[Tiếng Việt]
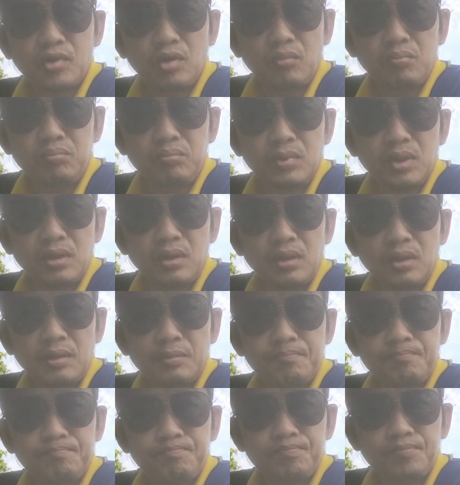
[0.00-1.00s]
cũng
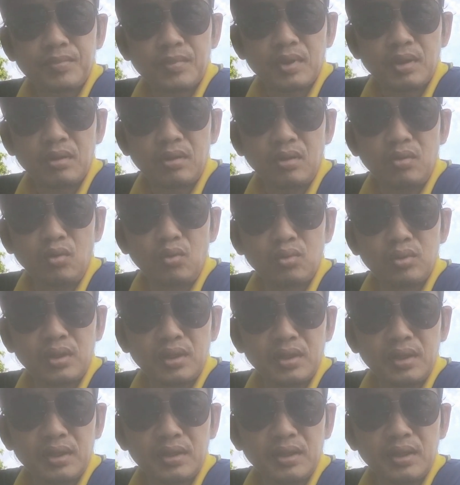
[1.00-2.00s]
uh, có u
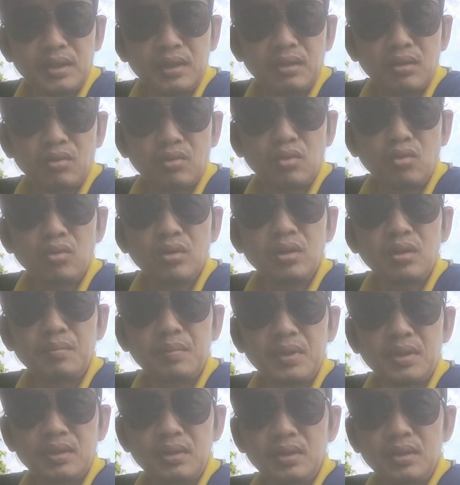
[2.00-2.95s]
tiền liệt tuyến giai đoạn cuối đó